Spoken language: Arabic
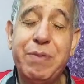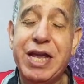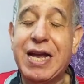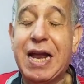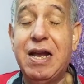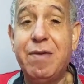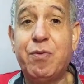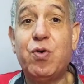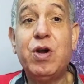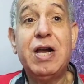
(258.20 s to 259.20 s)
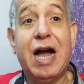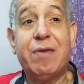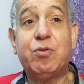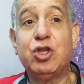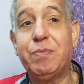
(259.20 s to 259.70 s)
بيتكلموا
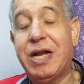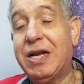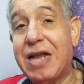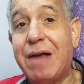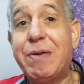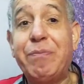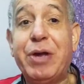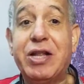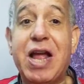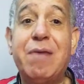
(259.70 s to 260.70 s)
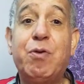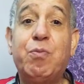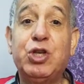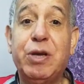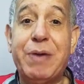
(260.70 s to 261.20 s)
عن موسيماني دايما بيتهموا
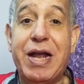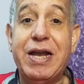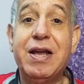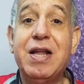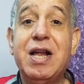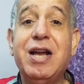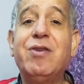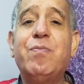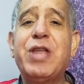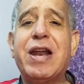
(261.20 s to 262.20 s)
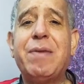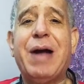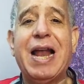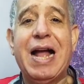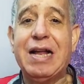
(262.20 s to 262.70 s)
موسيماني انه
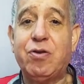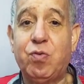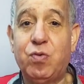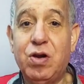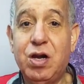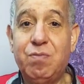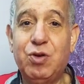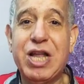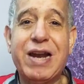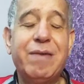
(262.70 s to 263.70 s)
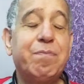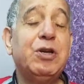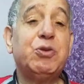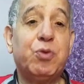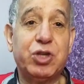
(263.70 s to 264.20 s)
مدرب على قده مدرب
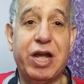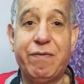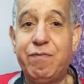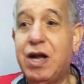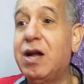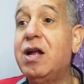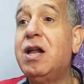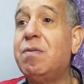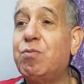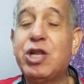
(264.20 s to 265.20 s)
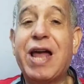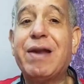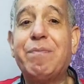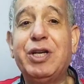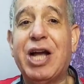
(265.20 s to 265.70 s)
مش محترف آه،
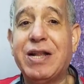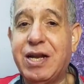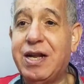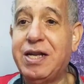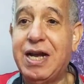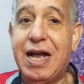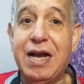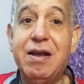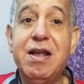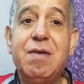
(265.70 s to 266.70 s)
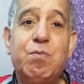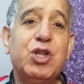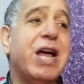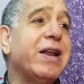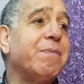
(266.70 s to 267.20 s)
مدرب مش قد النادي الاهلي
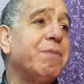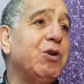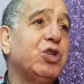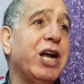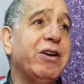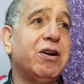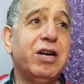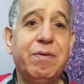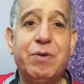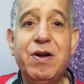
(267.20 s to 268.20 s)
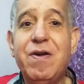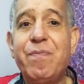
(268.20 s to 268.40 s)
مدرب ملوش اي قيمه